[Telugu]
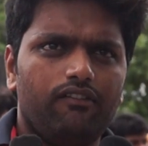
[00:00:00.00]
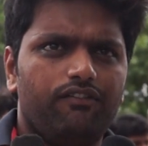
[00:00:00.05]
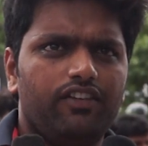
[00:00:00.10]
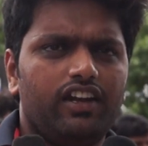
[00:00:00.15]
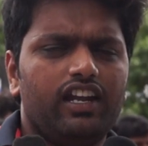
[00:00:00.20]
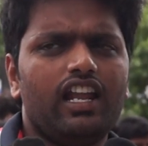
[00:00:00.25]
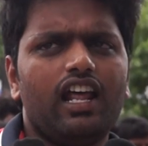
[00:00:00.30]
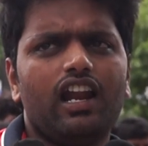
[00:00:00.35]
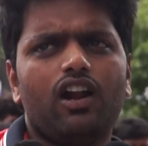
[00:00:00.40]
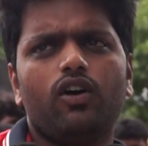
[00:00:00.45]

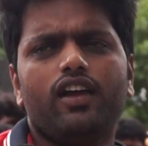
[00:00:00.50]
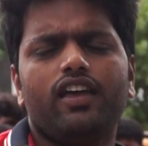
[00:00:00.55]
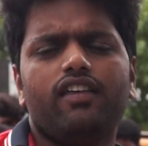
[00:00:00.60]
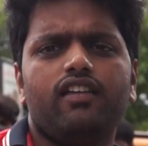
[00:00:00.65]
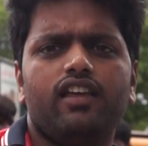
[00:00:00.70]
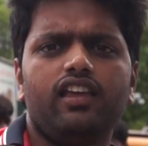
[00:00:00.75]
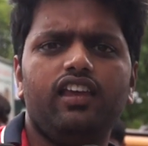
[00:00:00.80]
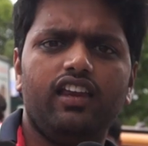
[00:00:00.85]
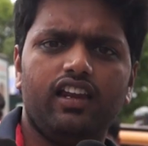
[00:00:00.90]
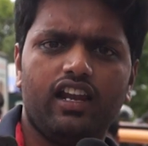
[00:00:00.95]
విన్నర్
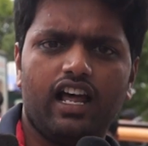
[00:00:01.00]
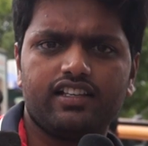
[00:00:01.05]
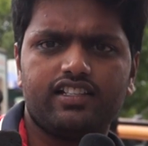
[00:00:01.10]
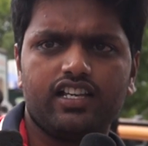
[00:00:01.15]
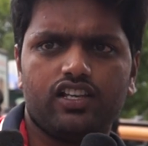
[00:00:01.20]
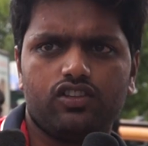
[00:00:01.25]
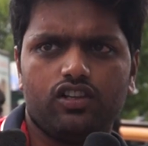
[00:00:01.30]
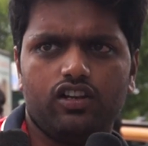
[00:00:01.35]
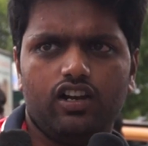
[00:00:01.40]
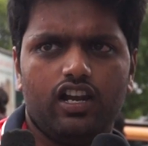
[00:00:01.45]
అయ్యేదని నా
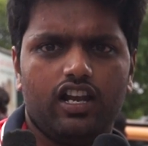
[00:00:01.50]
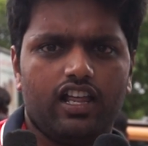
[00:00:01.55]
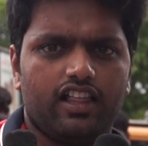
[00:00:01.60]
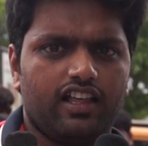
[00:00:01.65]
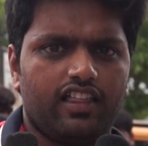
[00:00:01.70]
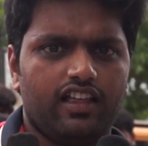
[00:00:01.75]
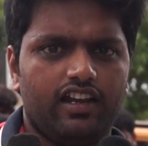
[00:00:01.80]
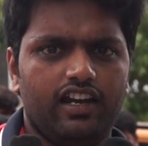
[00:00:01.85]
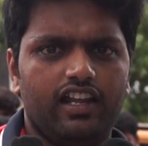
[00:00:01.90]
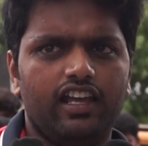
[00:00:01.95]
చేతుల్లో లేదు
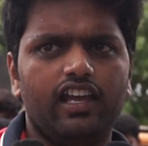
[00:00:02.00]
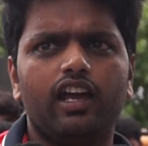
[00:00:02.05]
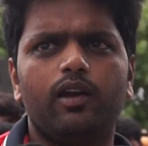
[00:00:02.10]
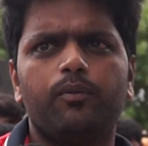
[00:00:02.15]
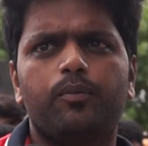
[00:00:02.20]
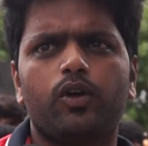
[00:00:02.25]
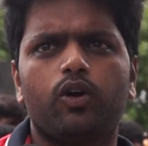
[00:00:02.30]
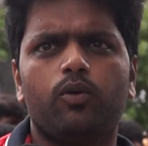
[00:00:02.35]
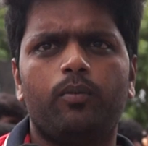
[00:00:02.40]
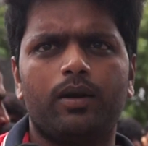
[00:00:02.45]
కదండి
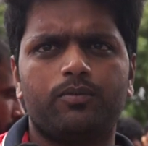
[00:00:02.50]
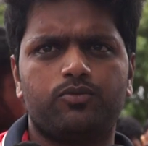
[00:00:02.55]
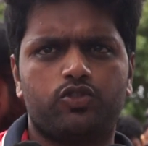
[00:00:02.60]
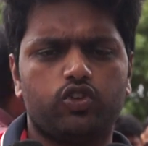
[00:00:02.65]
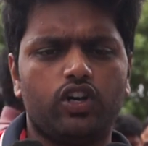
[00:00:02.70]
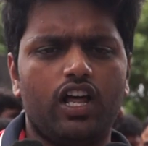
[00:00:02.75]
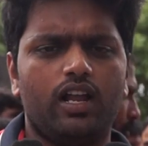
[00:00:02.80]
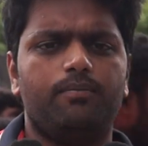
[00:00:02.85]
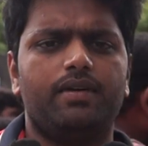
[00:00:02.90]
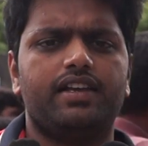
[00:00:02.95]
ఇప్పుడు మనం
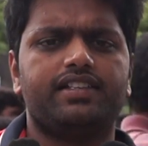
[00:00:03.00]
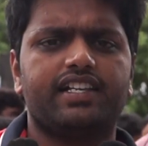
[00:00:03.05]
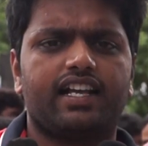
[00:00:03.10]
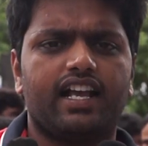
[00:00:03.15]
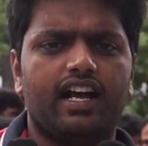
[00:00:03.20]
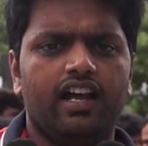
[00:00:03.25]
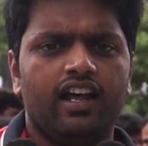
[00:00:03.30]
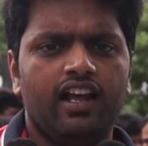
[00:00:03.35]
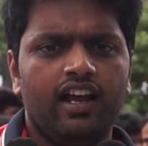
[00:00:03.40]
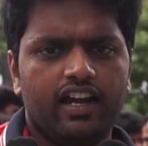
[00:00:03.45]
చూడాలి
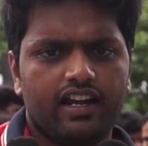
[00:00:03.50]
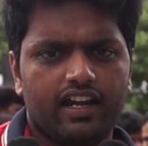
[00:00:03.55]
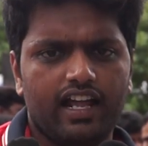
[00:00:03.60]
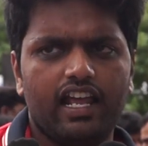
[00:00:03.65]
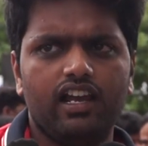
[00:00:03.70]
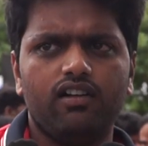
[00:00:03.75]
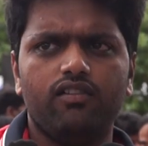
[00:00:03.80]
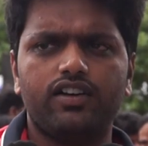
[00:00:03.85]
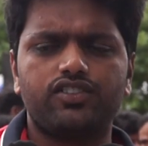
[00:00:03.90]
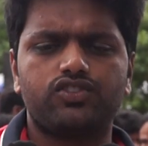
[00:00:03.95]
బేసిక్గా
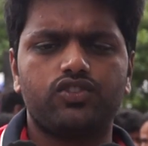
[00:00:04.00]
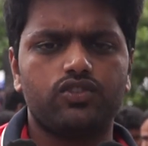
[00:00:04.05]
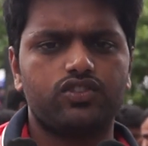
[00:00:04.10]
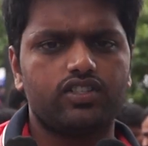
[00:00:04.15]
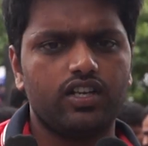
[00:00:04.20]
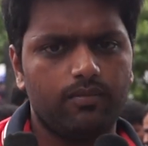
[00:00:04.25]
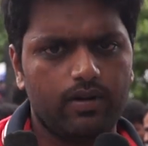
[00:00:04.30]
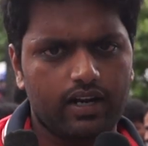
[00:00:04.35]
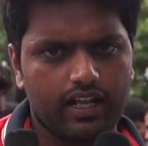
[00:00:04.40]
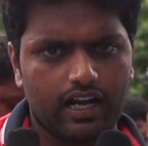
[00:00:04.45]
డైలీ వైజ్
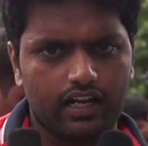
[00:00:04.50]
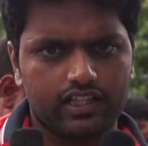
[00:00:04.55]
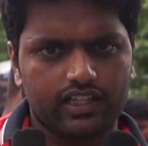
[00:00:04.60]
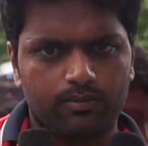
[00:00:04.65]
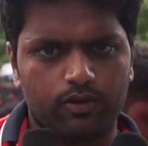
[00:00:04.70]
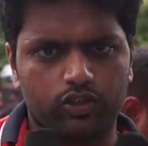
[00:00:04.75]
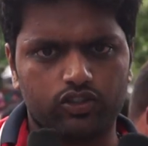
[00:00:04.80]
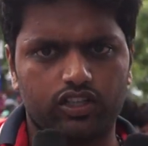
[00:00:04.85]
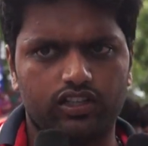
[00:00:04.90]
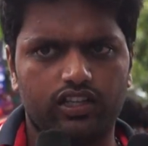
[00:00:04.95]
చూస్తే మనకు
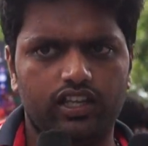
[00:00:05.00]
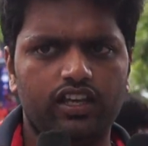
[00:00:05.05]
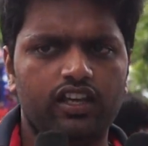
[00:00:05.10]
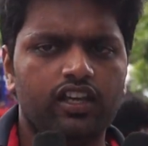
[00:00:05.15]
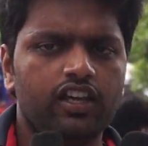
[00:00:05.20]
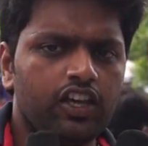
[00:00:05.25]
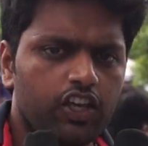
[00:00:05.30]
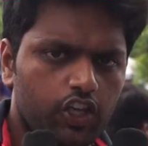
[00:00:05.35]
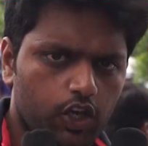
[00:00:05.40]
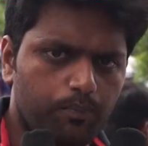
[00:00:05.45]
అర్థమవుతుంది
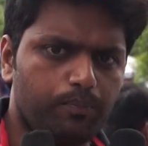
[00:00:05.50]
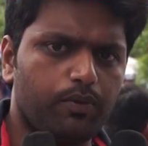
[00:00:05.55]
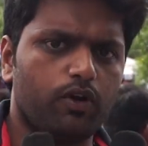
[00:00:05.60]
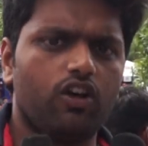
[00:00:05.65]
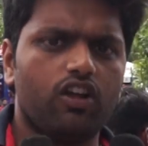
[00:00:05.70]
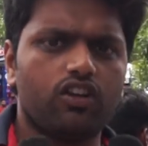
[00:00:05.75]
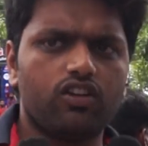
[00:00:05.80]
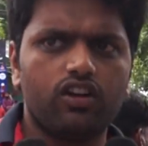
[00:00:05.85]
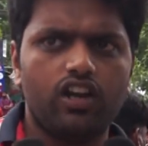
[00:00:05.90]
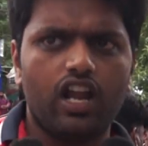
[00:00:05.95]

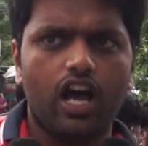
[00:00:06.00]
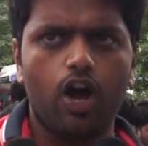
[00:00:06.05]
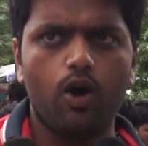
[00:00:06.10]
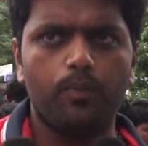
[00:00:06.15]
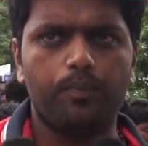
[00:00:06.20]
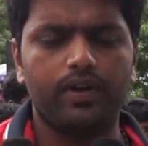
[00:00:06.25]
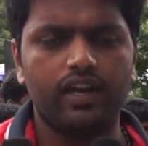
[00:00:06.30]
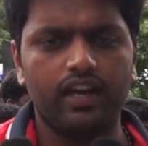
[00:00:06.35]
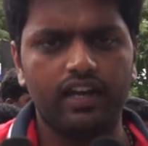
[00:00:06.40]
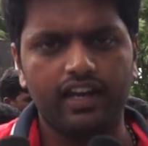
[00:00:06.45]
ఇప్పటివరకు నా
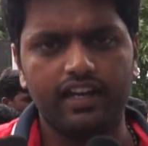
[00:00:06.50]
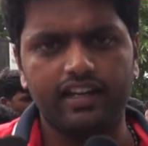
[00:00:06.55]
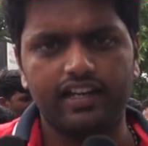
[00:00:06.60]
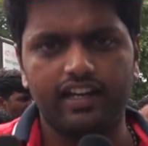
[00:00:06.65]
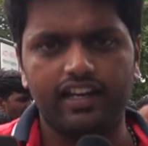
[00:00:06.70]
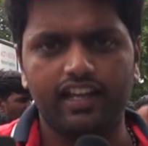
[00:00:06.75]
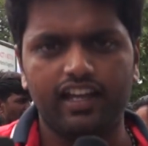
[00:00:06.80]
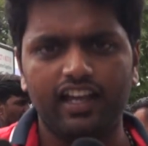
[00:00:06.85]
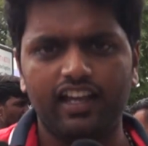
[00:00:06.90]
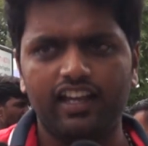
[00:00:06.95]
ఒపీనియన్
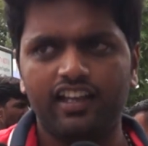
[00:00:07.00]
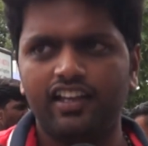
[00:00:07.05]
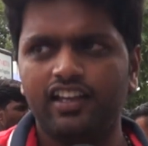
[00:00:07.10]
ఏంటంటే